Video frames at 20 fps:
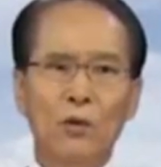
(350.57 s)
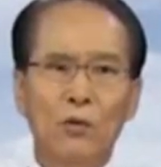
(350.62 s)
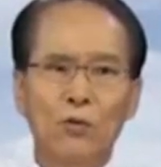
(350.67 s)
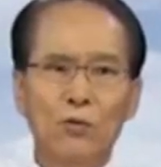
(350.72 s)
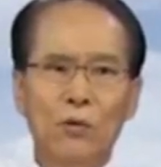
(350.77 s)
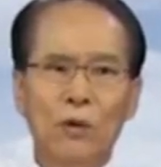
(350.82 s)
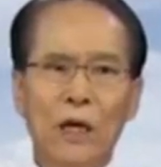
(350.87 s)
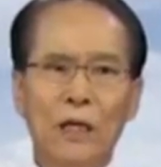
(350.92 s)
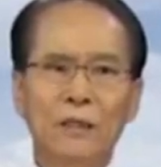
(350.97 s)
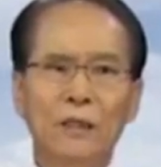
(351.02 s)

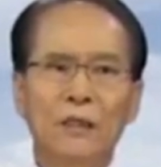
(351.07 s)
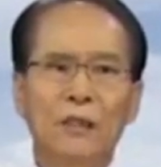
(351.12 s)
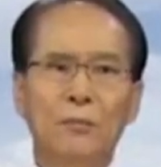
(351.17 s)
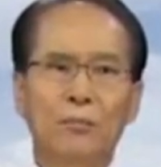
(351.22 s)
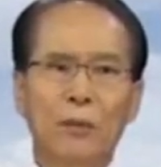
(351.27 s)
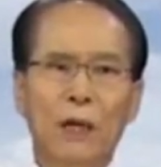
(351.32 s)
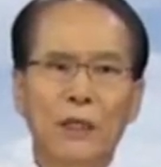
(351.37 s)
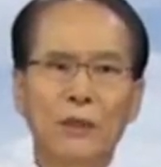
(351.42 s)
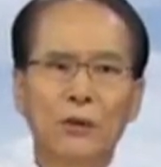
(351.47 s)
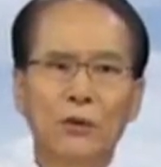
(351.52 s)

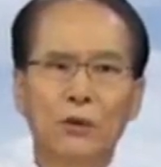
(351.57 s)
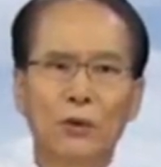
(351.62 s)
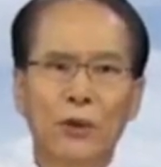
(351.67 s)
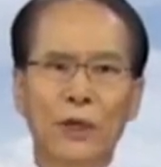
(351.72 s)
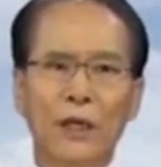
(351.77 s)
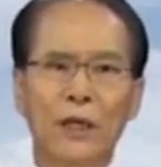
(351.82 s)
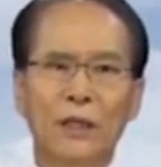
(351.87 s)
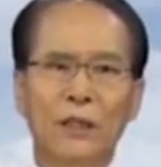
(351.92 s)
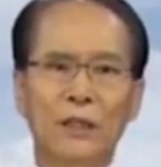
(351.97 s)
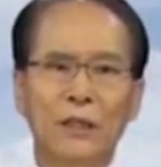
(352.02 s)
국가적
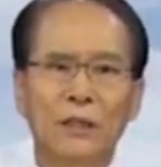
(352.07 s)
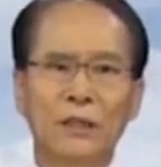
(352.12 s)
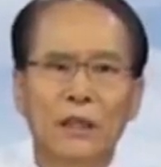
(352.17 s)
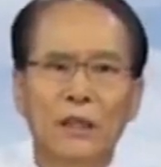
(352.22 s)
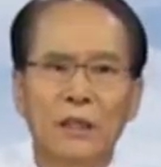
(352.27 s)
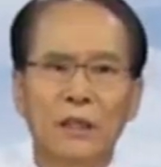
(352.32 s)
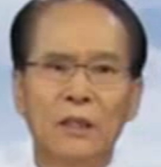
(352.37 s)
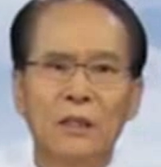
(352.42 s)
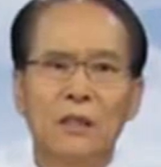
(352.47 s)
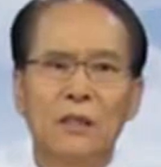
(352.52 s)
판도의
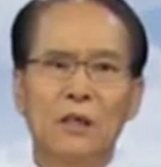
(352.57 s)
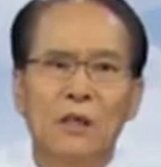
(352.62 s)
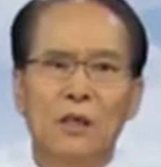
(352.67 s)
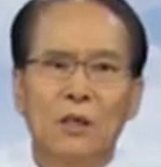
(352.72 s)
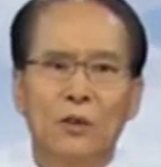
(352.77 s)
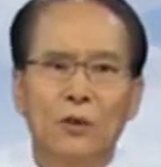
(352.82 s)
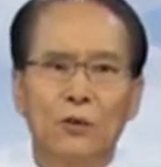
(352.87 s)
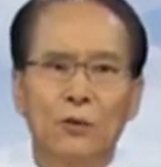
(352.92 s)
기대를